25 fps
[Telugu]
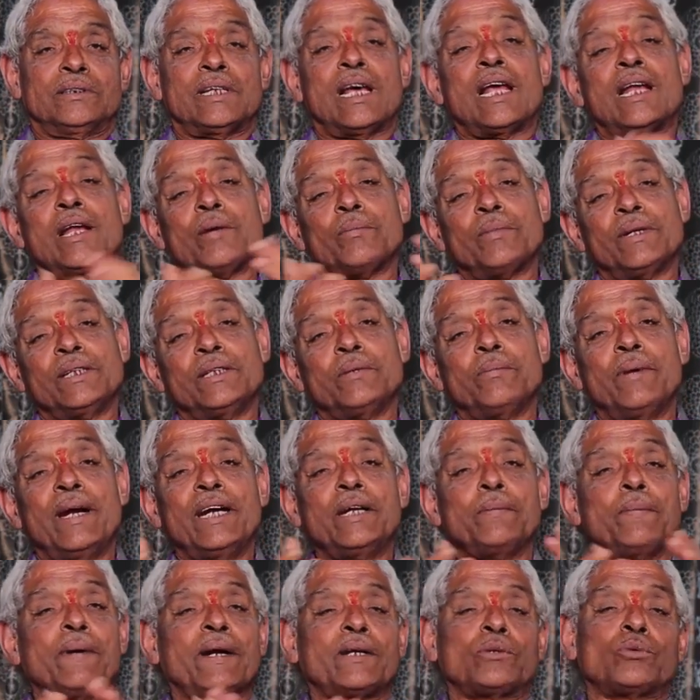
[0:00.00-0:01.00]
చాలామంది
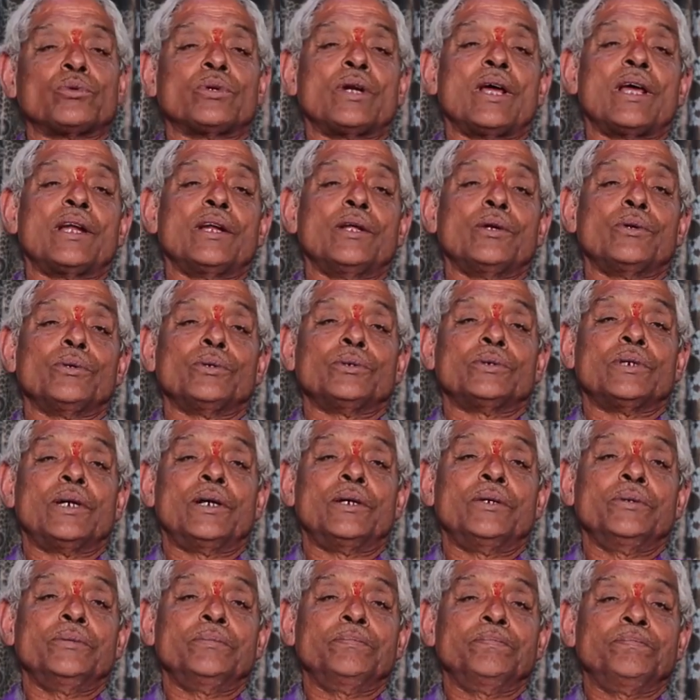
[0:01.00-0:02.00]
బయట పెడుతున్నారు ఈ
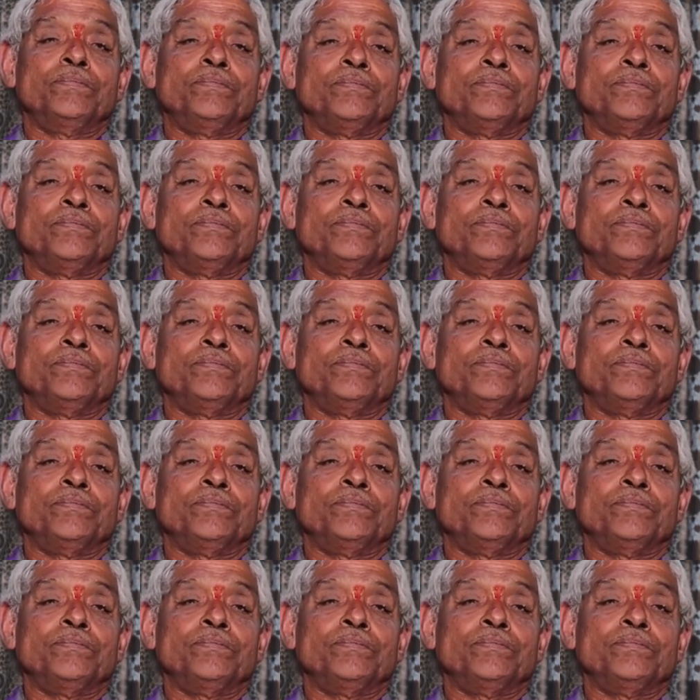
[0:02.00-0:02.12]
నాడు